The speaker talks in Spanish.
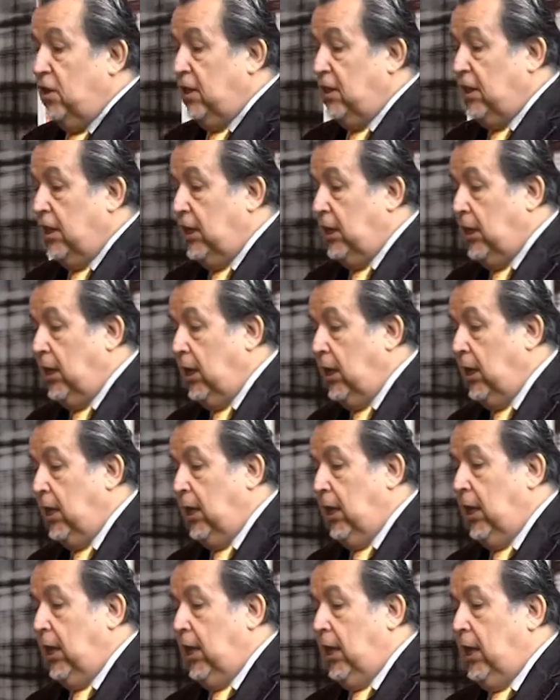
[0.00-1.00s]
que tenía
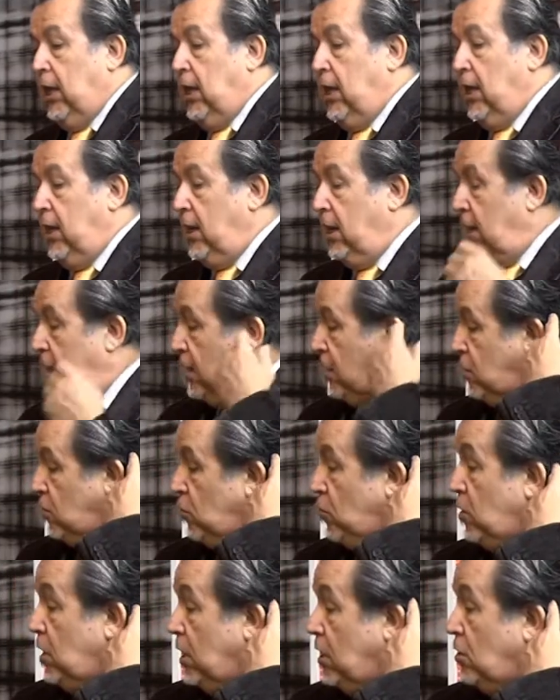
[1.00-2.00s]
el,
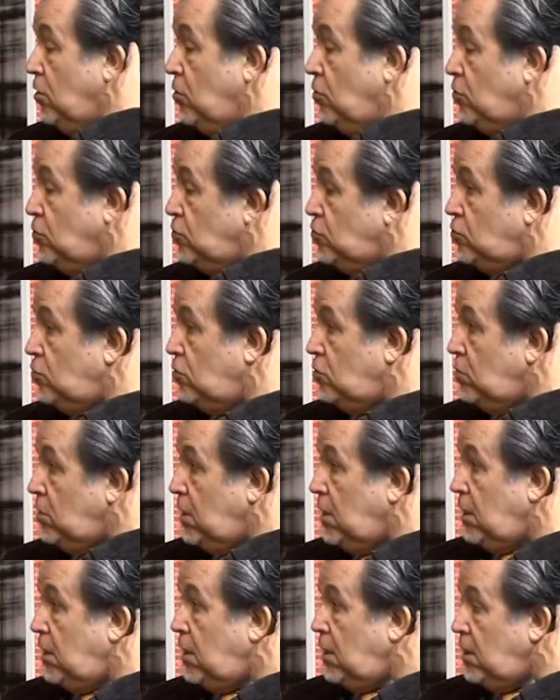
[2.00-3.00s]
gobierno
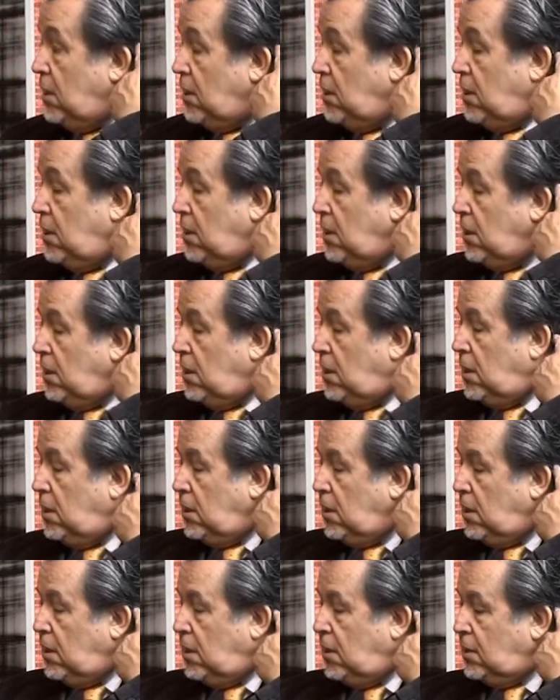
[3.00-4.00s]
sobre eh,
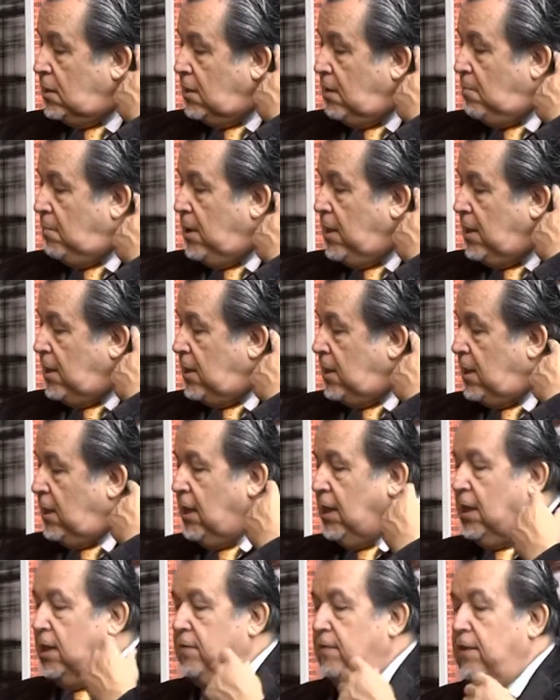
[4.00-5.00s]
el, tema de,
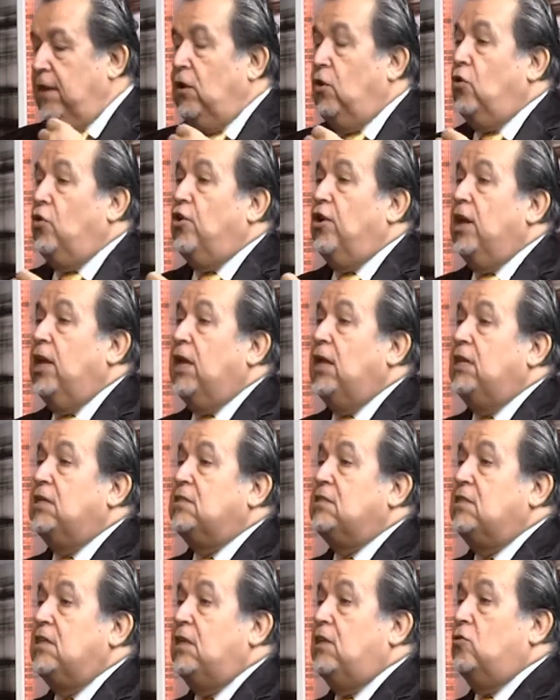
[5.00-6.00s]
los
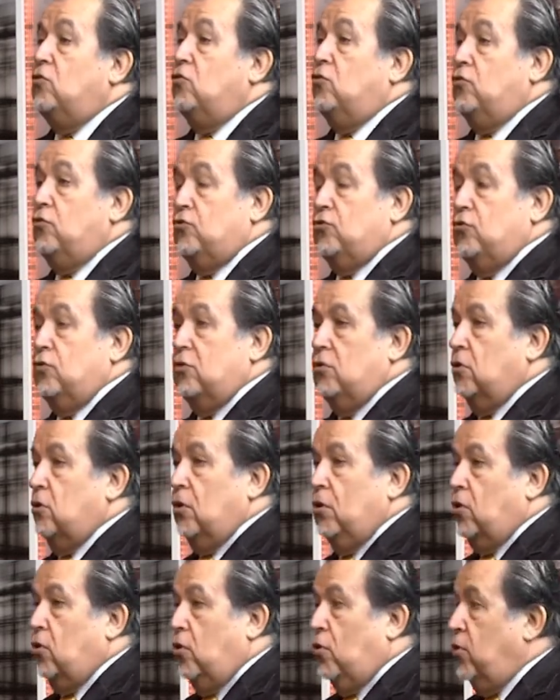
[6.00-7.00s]
requisitos
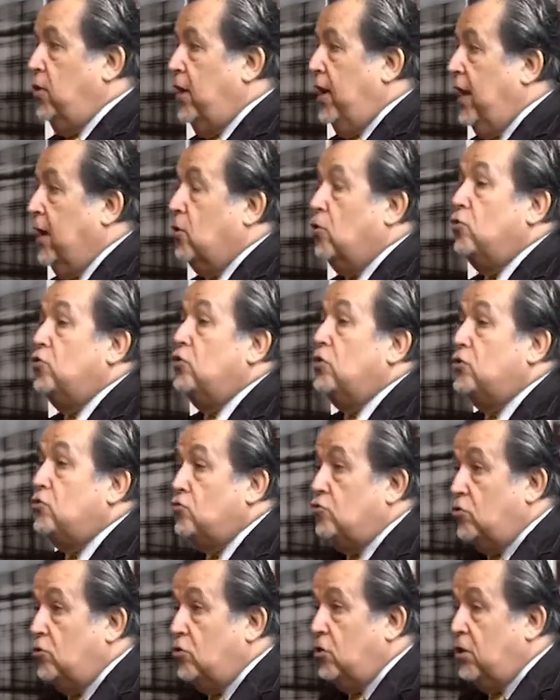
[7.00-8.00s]
o de las
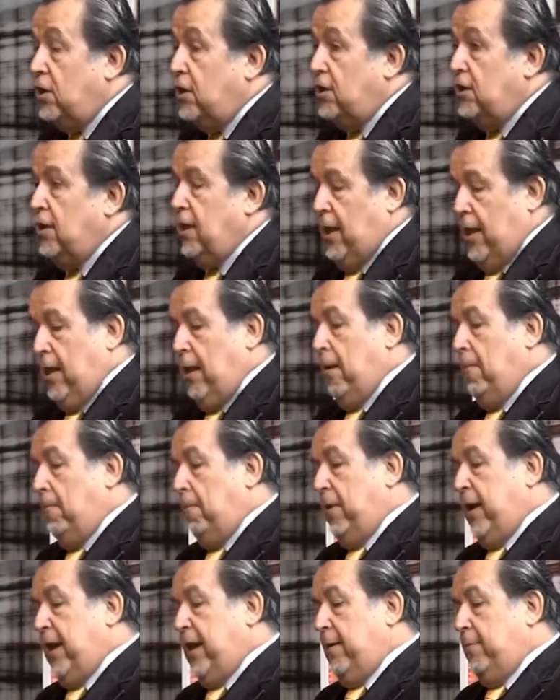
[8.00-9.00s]
condiciones
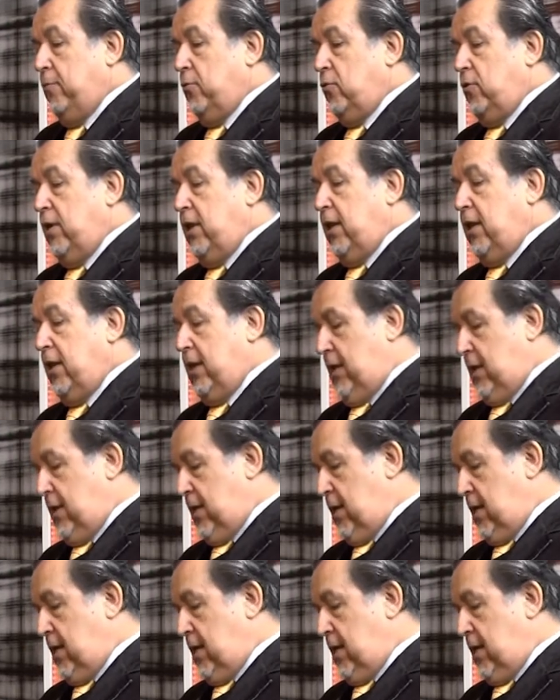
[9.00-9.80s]
para poder